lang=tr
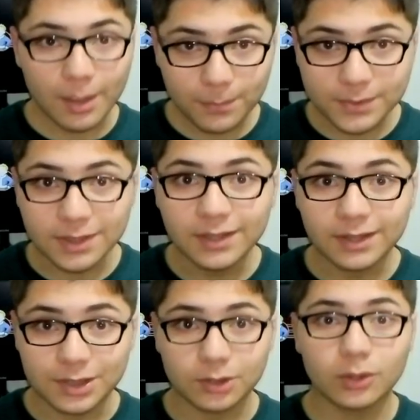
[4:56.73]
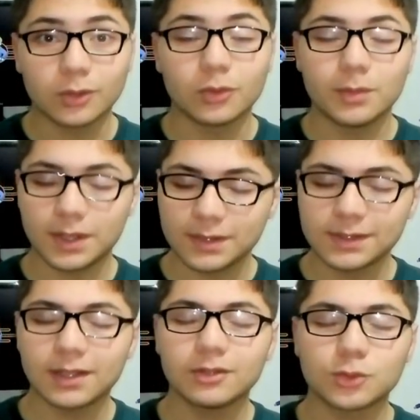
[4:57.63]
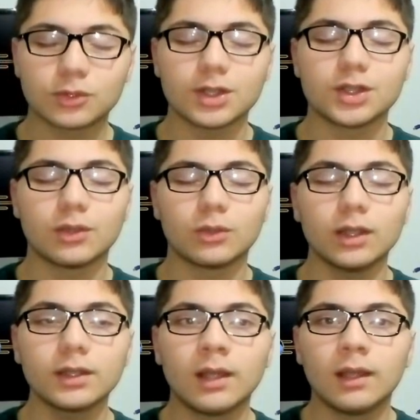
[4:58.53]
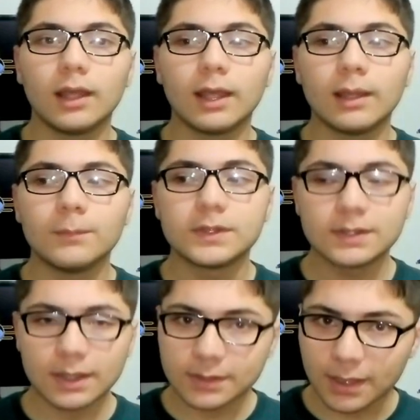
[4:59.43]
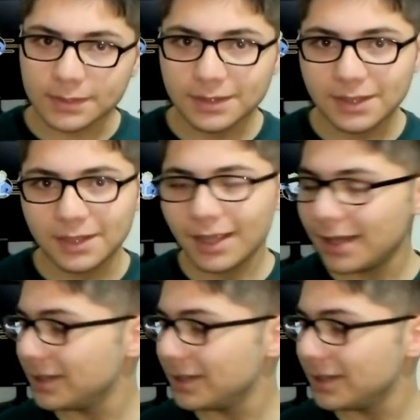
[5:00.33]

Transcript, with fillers: hepsine teşekkür ediyorum. İkinize de çok teşekkürler. Sizler sayesinde yine en